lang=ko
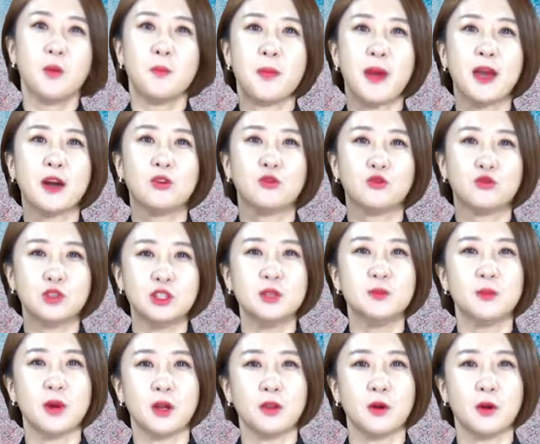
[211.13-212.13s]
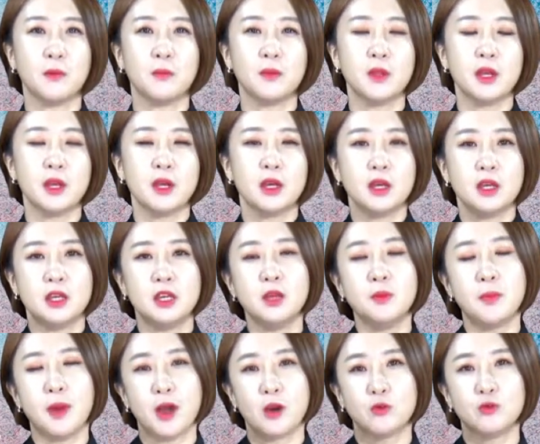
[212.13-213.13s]
190만 원. 이
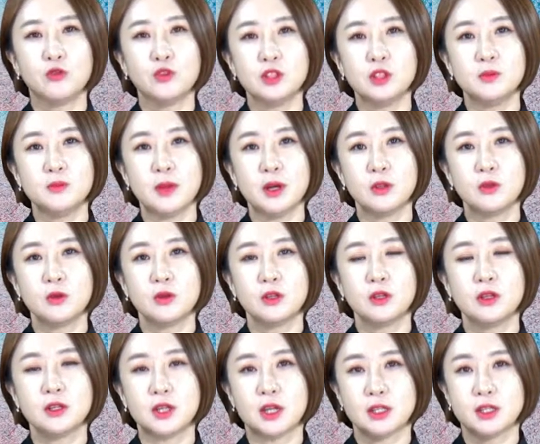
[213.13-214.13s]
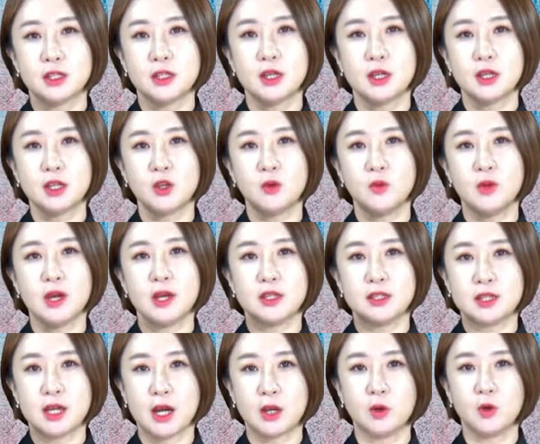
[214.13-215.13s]
190만 원을 계산하기 위한
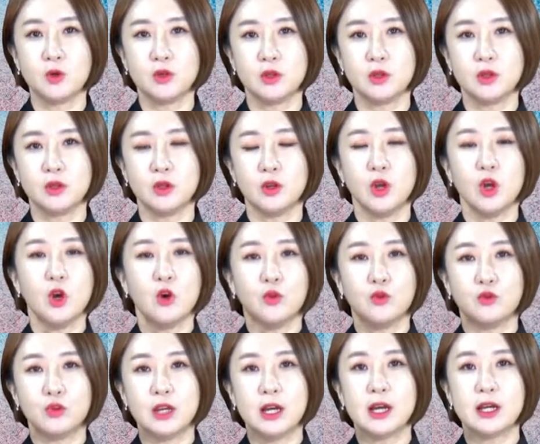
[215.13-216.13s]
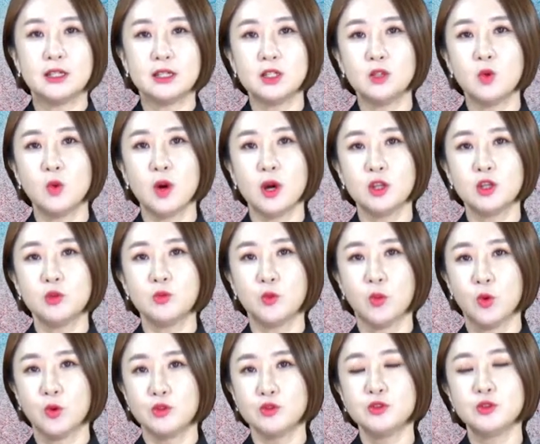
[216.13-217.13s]
자료는 우리가 신고하는
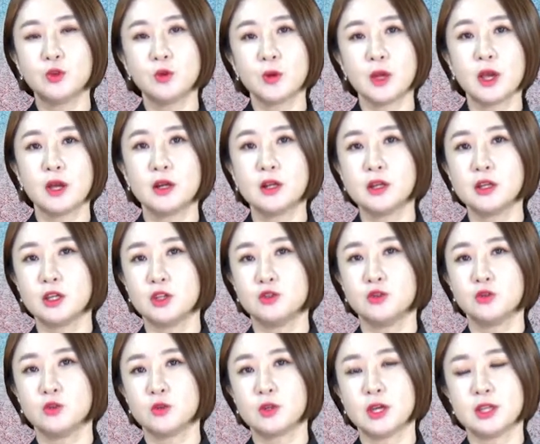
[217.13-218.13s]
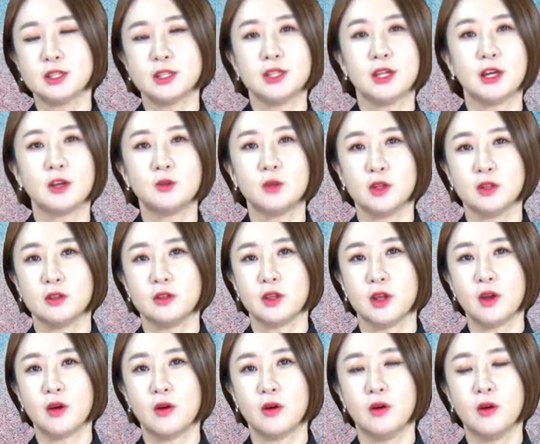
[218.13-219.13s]
보수 총액을 기준으로 계산하게
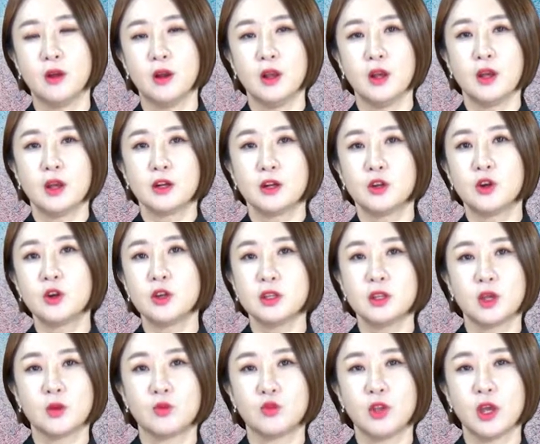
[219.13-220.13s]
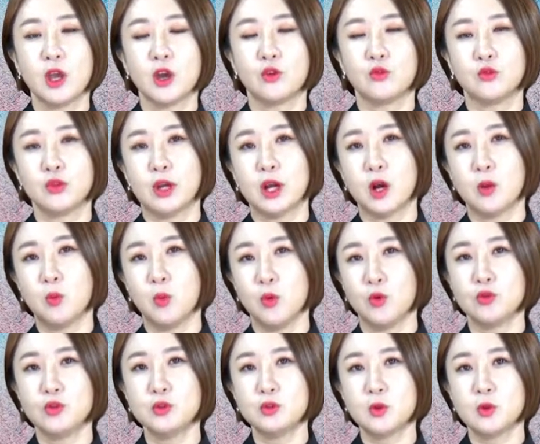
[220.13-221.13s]
되는데요. 그렇기 때문에 우리가
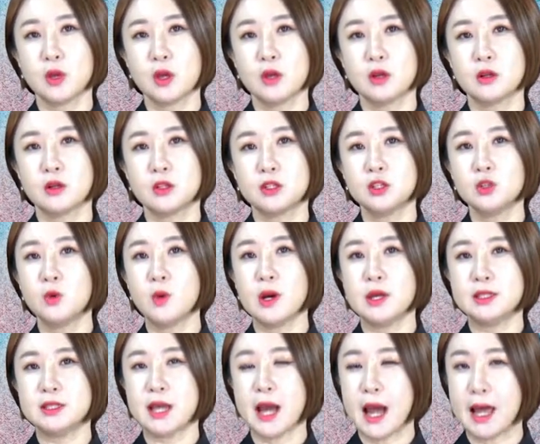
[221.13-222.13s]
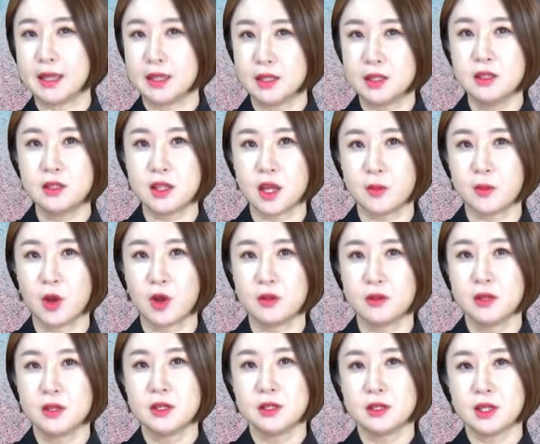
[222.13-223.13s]
보수 총액을 신고하지 않는다면
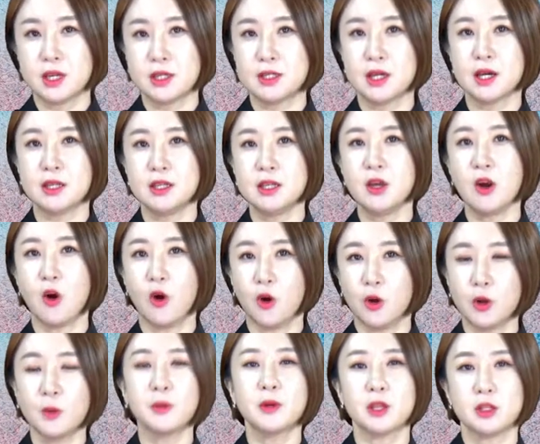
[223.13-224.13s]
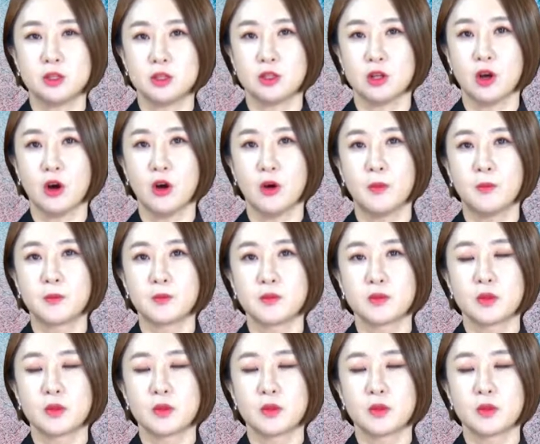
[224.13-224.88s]
계산이 어렵겠죠.